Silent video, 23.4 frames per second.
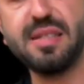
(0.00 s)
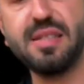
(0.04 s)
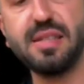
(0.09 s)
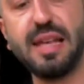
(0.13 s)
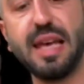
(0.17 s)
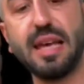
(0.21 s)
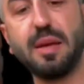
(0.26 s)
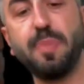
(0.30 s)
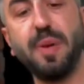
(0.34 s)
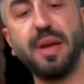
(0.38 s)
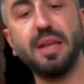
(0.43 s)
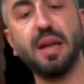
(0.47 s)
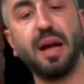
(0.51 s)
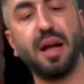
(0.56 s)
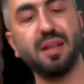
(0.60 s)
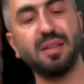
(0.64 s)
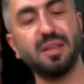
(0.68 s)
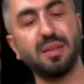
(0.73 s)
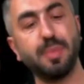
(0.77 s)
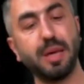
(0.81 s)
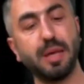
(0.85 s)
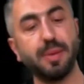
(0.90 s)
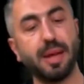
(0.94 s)
siz ekmeğini
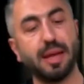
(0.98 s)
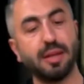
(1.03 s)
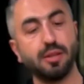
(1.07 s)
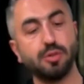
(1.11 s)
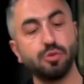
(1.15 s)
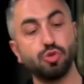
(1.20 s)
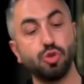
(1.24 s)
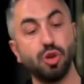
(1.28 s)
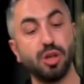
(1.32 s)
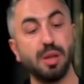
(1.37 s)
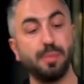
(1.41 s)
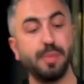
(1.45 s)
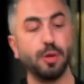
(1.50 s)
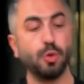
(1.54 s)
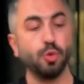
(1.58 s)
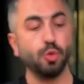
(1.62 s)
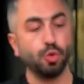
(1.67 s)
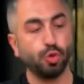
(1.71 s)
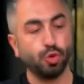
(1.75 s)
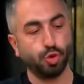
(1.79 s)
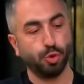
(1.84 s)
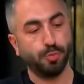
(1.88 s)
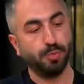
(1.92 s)
aldırmayı ben söylemeyi
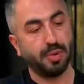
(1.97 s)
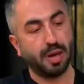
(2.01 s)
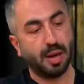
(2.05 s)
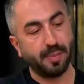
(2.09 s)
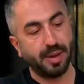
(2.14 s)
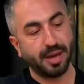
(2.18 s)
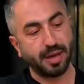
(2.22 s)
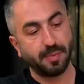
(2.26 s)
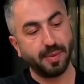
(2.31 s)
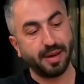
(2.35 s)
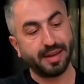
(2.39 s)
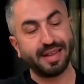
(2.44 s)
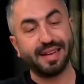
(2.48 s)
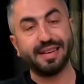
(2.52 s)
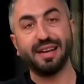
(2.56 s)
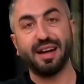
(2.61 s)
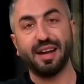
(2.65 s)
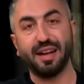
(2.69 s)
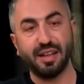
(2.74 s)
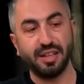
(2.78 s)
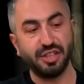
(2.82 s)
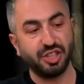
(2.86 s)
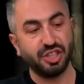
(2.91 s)
unuttum ama ekmeklerini
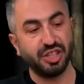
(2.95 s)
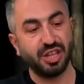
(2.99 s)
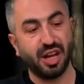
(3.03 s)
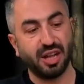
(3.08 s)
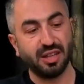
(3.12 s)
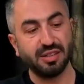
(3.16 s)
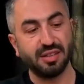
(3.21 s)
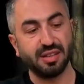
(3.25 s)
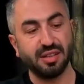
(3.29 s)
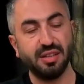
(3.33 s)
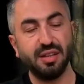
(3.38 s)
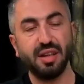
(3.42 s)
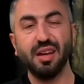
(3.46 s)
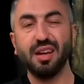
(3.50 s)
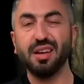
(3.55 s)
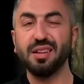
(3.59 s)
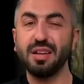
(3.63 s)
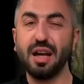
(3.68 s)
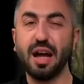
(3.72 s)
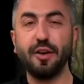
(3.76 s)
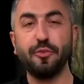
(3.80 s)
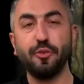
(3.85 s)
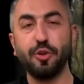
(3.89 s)
içine aldırın.
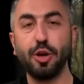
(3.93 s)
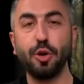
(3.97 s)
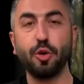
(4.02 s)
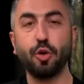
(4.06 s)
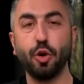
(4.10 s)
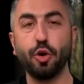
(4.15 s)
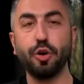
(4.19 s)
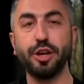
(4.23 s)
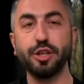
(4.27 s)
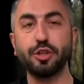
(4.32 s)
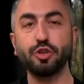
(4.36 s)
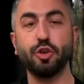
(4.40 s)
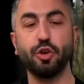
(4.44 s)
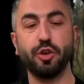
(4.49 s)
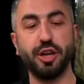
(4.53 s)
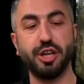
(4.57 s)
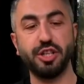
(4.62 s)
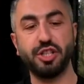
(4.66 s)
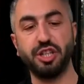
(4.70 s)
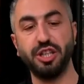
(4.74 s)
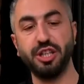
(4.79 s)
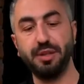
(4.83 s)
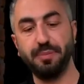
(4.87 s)
Daha böyle kokoreç
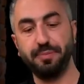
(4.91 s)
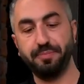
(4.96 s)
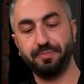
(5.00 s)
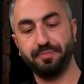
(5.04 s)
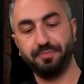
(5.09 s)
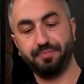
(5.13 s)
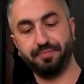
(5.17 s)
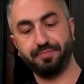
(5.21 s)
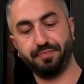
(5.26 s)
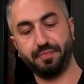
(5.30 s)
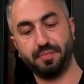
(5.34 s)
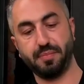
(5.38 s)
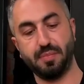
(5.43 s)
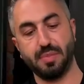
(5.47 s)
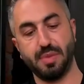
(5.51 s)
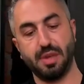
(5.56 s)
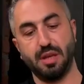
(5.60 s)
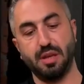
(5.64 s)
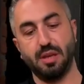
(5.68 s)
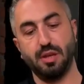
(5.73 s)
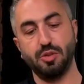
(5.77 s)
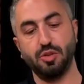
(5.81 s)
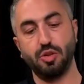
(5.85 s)
kokoreç yiyin.
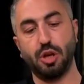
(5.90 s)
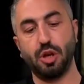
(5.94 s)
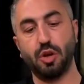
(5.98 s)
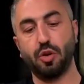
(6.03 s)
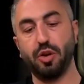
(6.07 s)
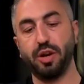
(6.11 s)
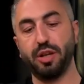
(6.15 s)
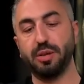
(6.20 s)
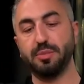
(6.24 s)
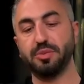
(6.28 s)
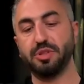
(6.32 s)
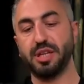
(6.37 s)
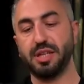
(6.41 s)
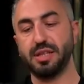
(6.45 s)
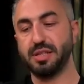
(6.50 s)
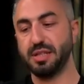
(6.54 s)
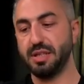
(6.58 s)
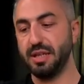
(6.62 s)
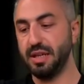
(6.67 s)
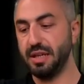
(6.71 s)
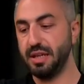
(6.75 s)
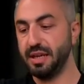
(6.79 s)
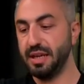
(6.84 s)
Şöyle koyalım
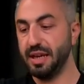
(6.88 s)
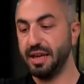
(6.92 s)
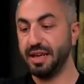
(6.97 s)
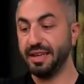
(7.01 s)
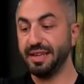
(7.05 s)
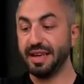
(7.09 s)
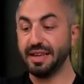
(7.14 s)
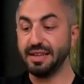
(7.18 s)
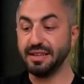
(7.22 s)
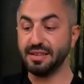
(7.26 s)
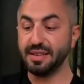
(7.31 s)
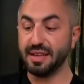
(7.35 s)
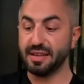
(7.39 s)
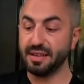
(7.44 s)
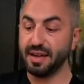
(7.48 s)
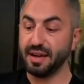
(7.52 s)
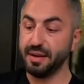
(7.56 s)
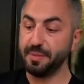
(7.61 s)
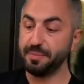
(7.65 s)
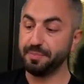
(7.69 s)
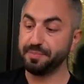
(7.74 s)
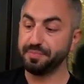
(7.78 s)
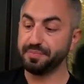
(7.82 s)
içerisine. Yanında
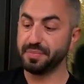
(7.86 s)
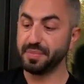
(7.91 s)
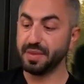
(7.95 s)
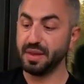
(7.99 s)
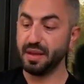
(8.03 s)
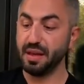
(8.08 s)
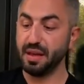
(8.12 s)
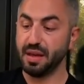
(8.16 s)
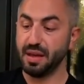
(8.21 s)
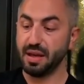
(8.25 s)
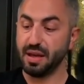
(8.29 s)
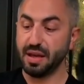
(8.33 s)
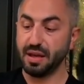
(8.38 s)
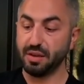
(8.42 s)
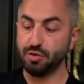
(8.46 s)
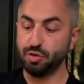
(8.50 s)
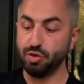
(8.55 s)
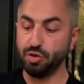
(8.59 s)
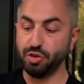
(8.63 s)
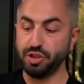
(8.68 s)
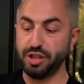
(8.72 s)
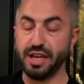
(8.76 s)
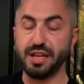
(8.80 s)
da
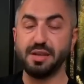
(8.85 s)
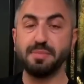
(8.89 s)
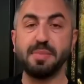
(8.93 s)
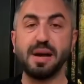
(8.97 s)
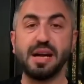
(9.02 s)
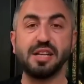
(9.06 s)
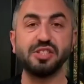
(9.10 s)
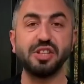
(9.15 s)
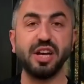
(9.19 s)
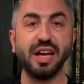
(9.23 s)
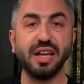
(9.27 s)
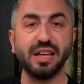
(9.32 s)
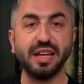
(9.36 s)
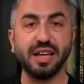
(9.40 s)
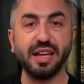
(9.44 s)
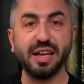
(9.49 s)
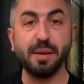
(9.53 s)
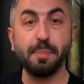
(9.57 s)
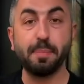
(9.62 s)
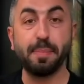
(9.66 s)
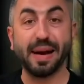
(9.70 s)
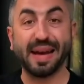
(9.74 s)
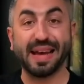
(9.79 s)
Türkiye'nin bence en
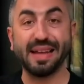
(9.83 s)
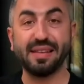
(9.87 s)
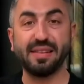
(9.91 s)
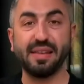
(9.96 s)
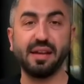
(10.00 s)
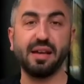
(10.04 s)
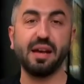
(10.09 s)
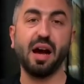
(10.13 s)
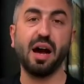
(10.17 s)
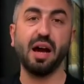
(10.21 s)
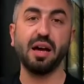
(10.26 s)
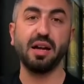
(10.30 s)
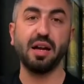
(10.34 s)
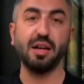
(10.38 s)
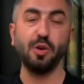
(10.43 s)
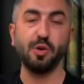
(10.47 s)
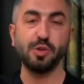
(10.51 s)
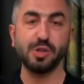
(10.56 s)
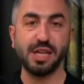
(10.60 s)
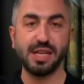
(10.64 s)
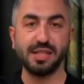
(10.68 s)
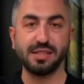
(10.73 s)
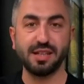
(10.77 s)
iyi paketteki ayranı,
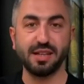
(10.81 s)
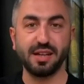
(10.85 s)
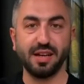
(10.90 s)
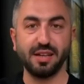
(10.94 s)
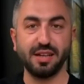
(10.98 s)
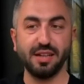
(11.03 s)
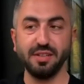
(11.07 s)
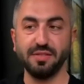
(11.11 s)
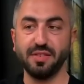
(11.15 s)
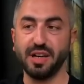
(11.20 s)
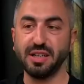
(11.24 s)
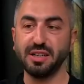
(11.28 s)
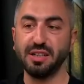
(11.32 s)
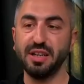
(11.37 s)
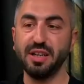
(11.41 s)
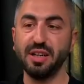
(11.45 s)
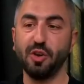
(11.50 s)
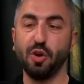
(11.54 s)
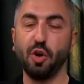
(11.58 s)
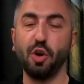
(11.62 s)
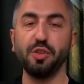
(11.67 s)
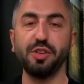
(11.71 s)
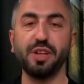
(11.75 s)
Özelhisar ayranı var.
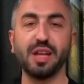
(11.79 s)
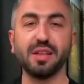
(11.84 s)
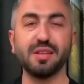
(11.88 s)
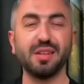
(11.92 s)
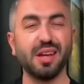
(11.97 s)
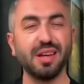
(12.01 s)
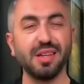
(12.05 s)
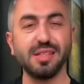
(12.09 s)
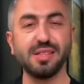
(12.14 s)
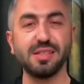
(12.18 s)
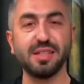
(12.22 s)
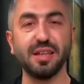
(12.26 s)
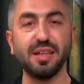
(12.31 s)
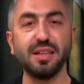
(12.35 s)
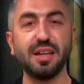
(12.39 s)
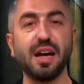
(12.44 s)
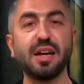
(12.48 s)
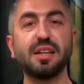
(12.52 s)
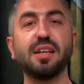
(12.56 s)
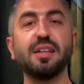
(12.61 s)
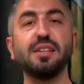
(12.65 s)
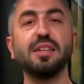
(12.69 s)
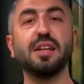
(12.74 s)
Ondan da isteğin
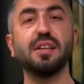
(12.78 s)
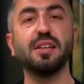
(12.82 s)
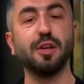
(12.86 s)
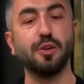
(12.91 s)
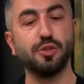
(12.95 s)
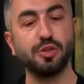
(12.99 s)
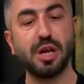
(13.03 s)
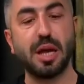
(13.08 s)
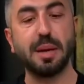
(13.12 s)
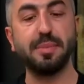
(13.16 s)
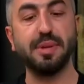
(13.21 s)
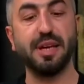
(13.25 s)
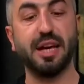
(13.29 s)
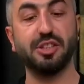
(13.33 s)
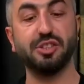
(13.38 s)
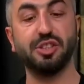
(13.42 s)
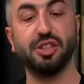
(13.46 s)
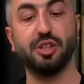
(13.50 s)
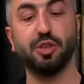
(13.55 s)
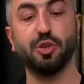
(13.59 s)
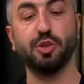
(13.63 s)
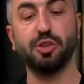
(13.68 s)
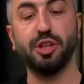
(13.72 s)
ayranın yanında güzel bir
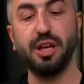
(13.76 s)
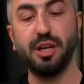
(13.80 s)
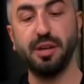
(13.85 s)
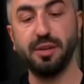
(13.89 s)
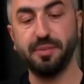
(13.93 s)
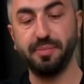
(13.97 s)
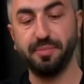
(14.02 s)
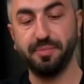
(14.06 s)
yancıdır o da.